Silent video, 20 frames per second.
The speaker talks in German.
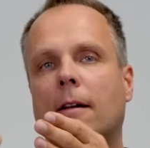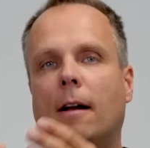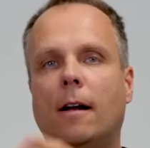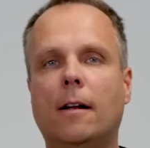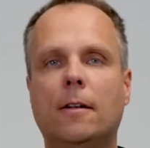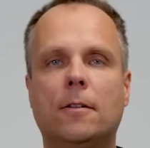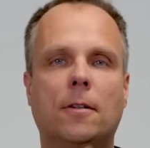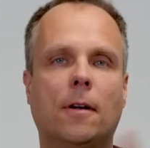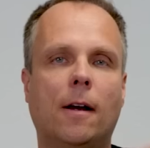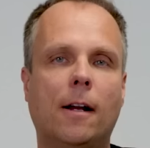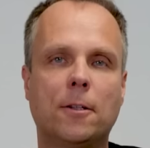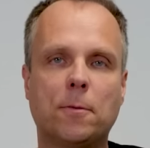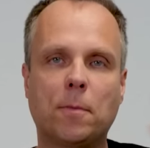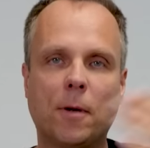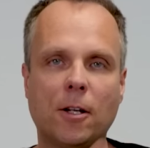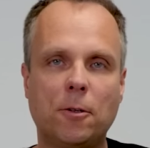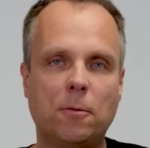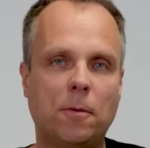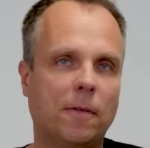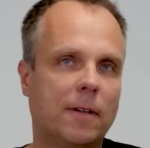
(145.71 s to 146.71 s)
also als
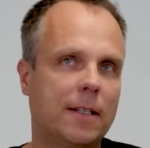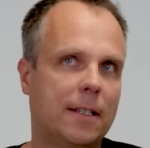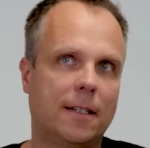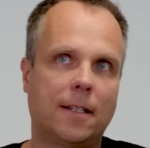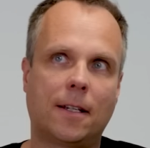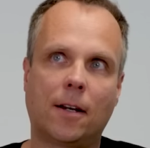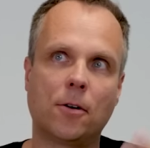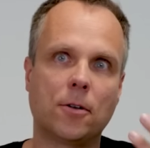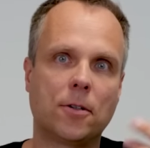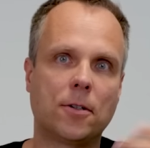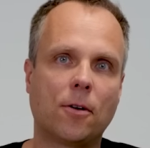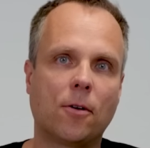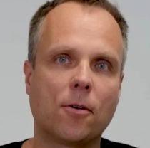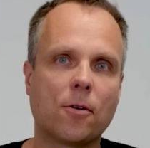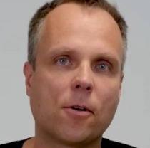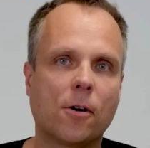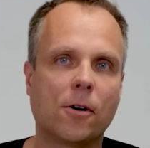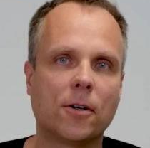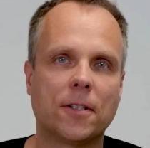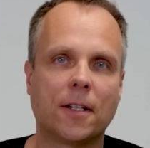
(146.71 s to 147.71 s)
Beispiel, wenn Sie 1000
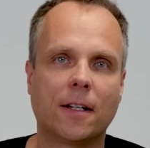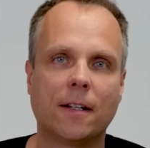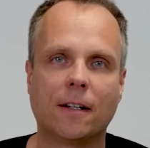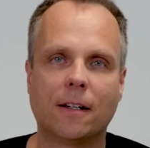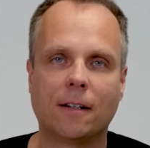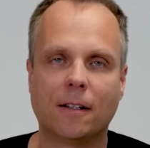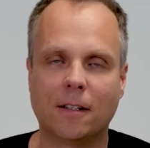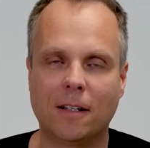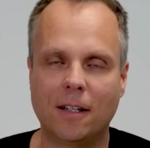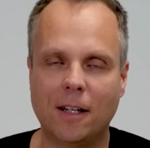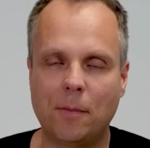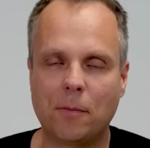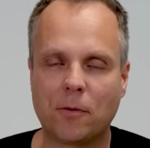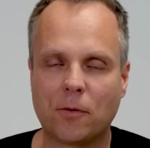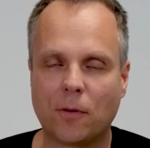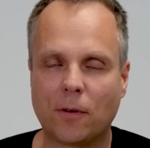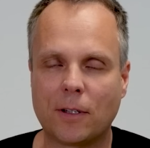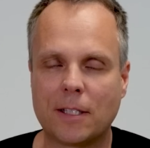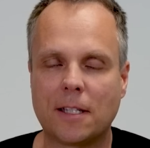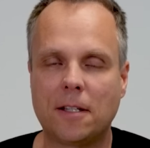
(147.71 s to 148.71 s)
Euro aus einer
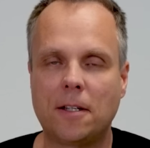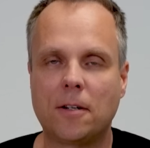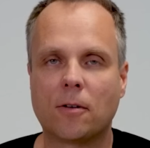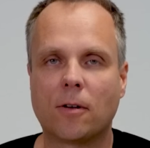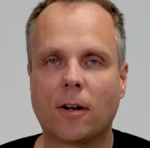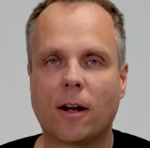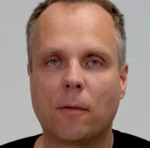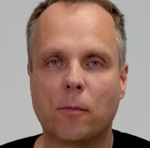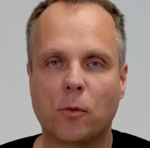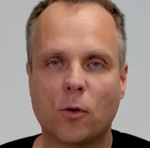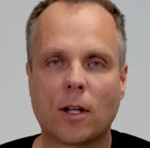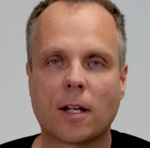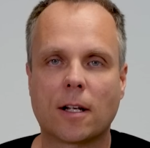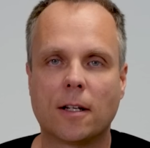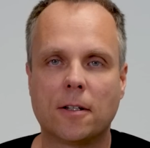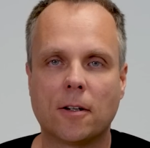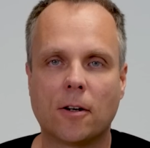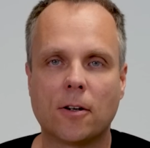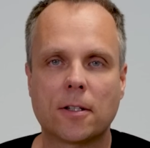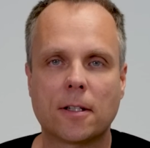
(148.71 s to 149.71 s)
Lebensversicherung
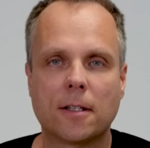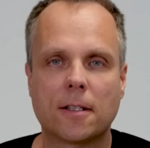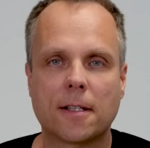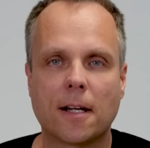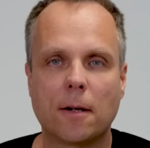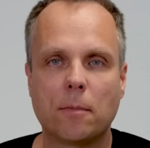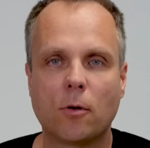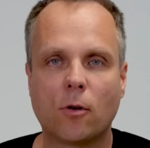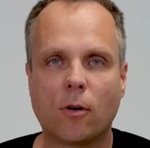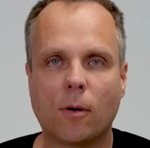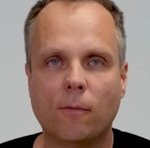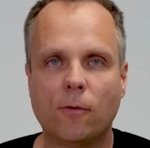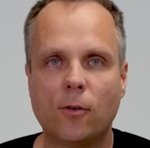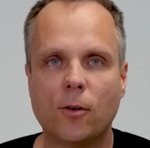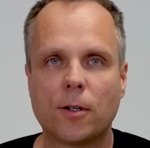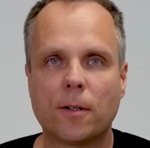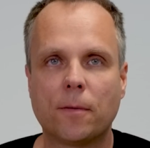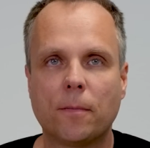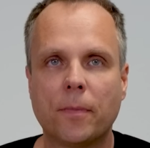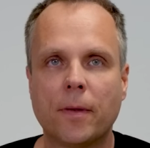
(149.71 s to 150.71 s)
monatlich ausgezahlt bekommen
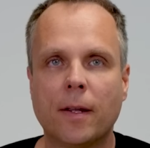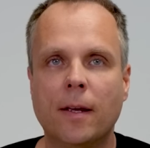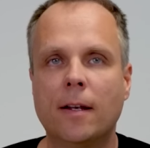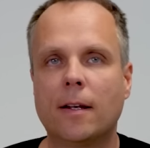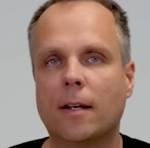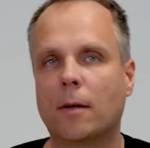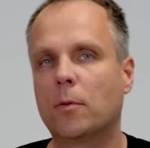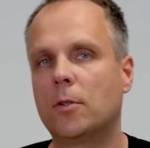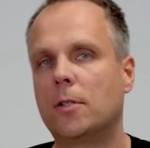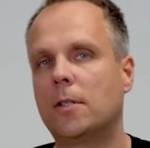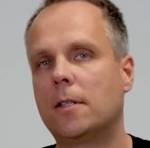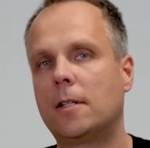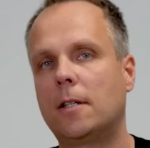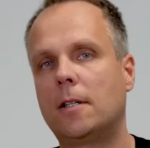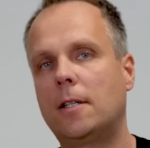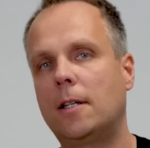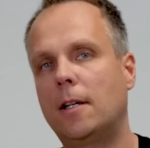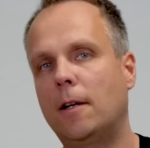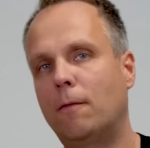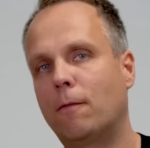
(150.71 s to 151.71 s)
würden, dann müssen Sie
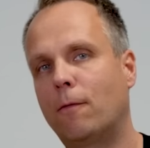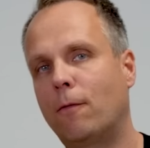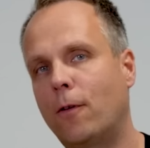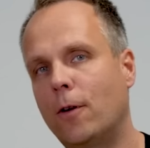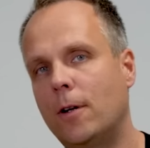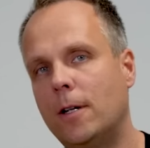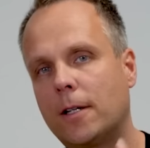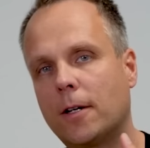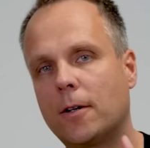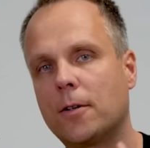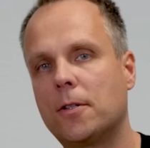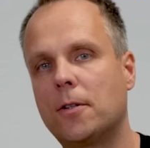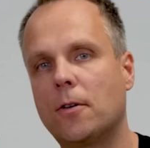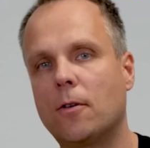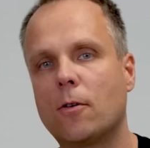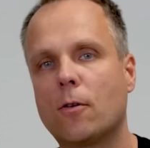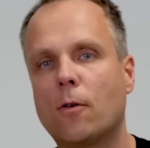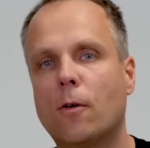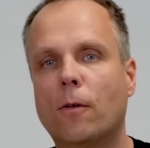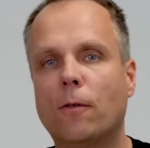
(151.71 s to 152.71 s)
sich die vollen 1000
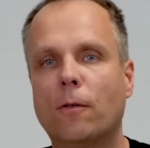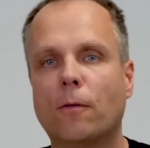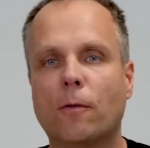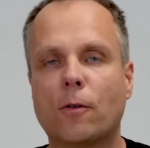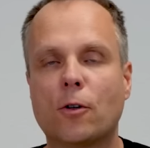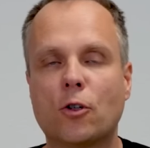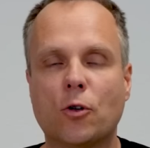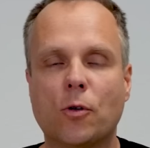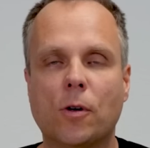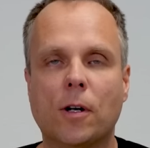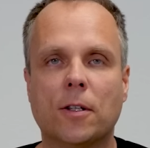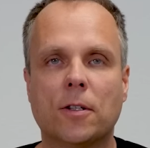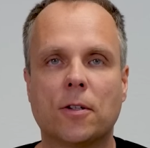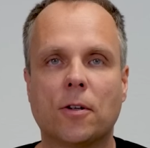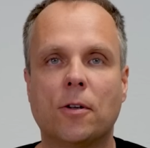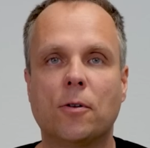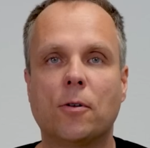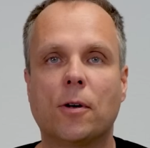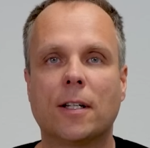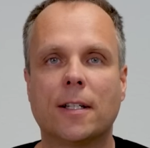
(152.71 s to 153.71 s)
Euro versteuern,
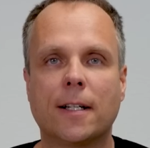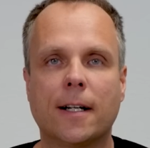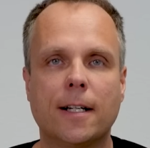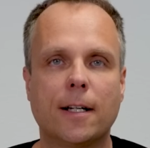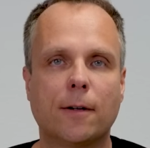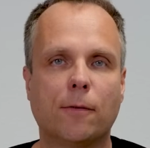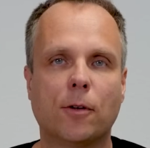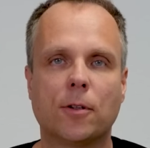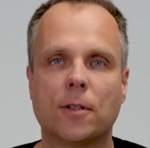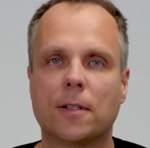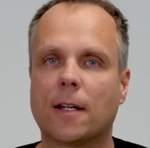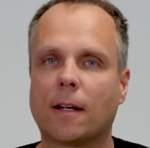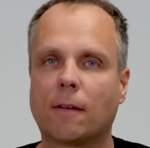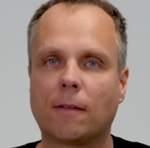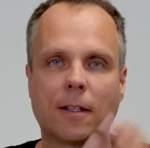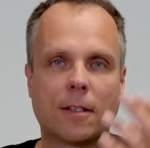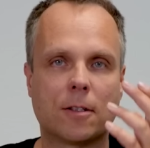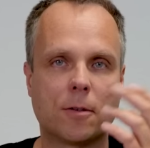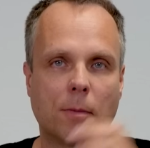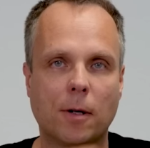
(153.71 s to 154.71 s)
sondern nur ein Teil davon. Sagen
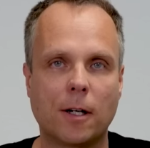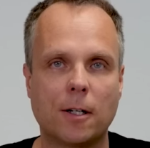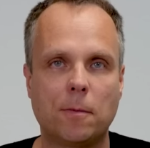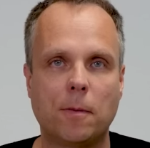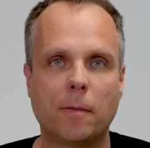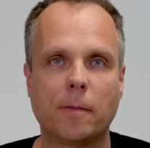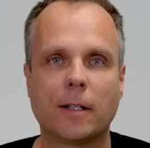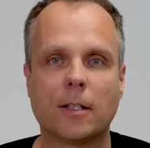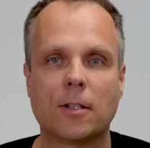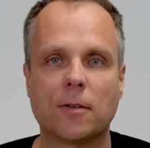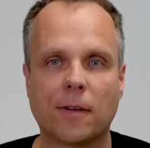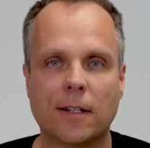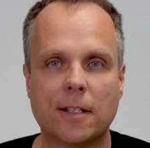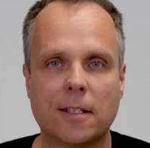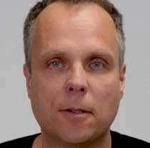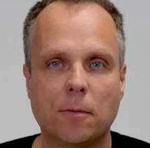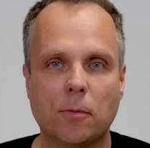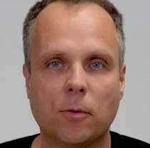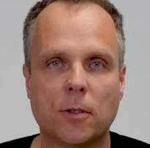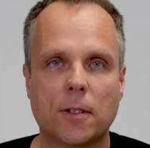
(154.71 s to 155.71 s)
wir zum Beispiel mal
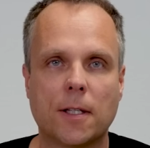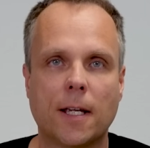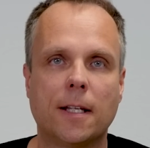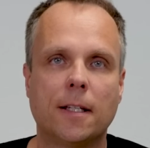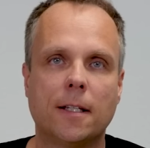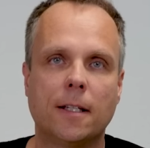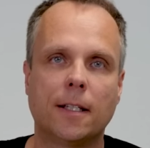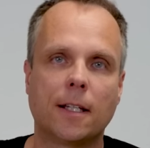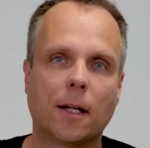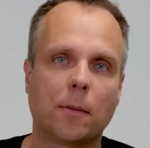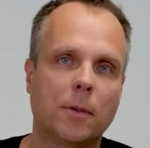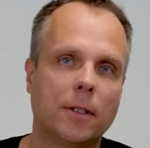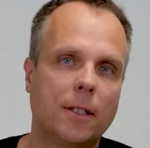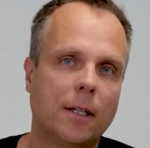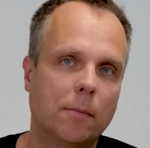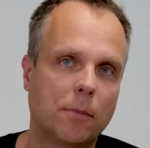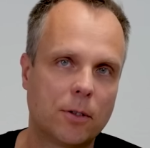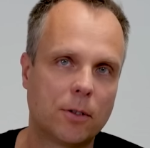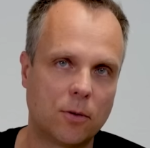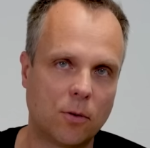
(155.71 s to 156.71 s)
20 Prozent, die damit
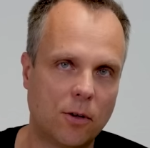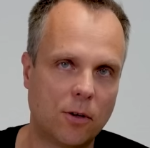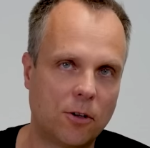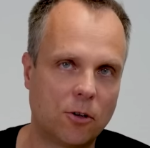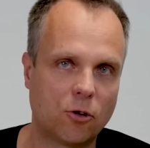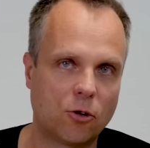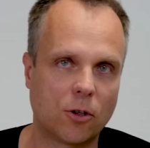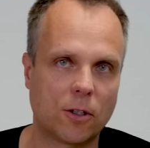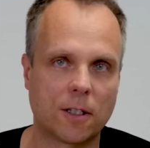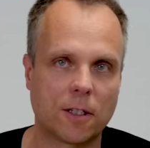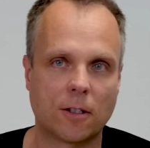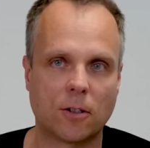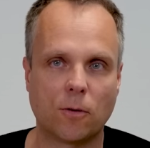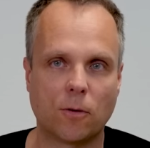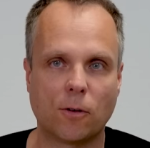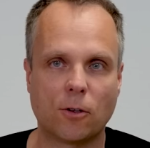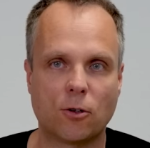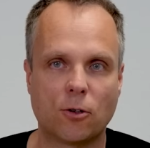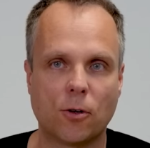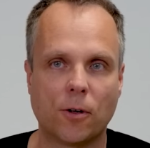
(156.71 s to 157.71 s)
Ihrem persönlichen Steuersatz zu
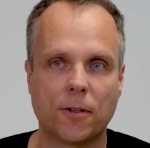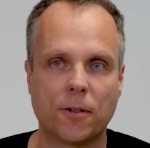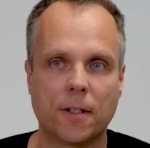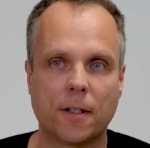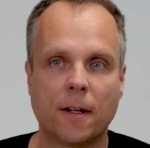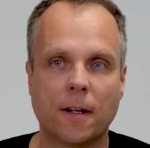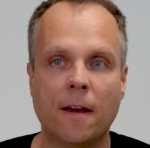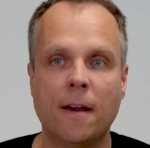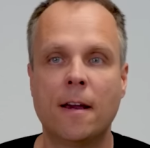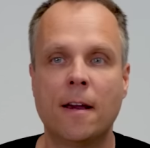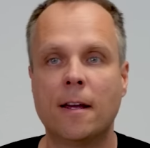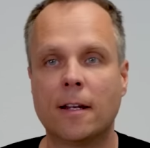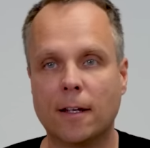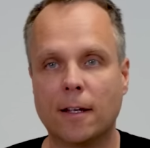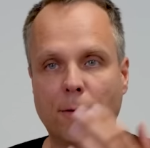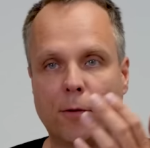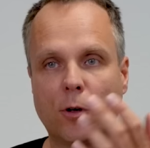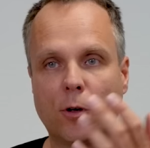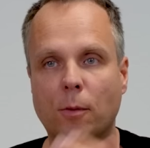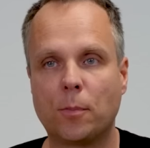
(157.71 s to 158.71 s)
versteuern sind.
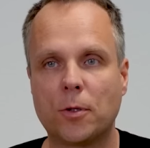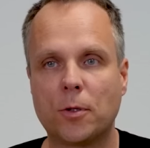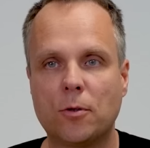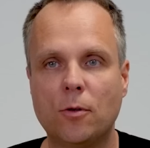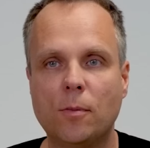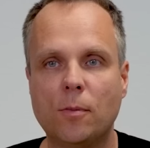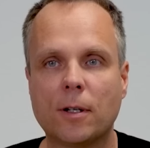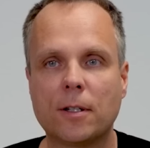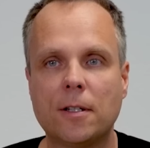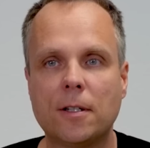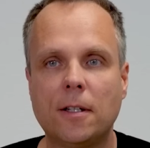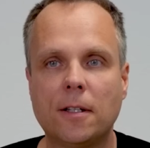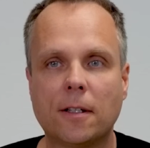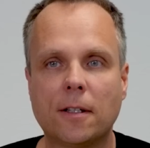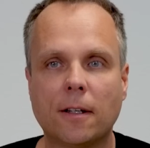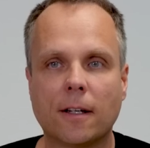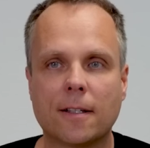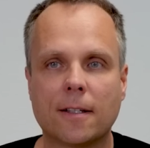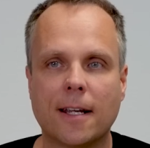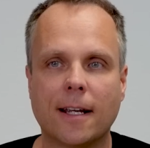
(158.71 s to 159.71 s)
Dafür gibt es
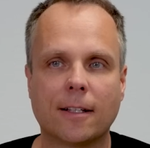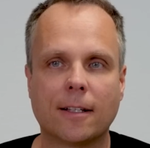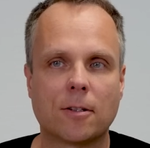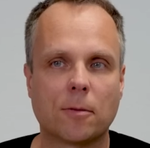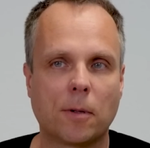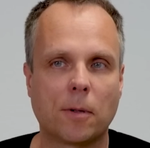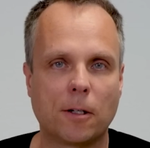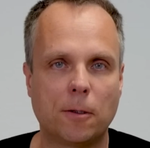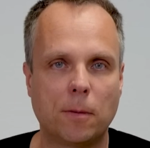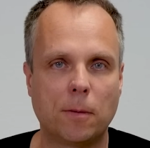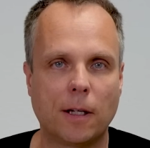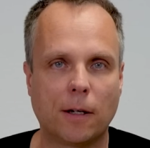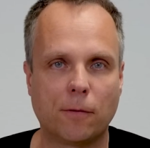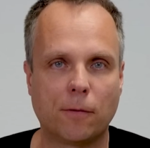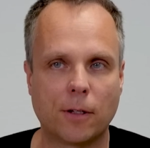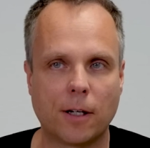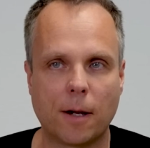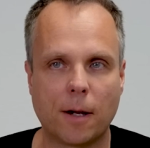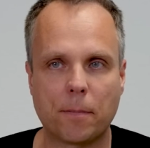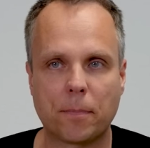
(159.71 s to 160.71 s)
Übersichten. Das hängt zum Beispiel
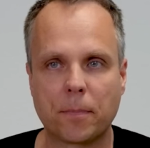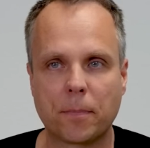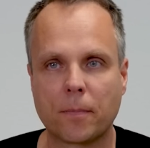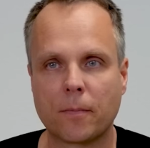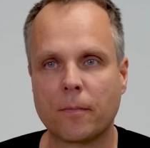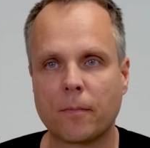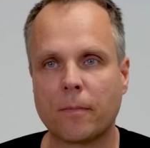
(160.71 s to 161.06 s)
davon ab,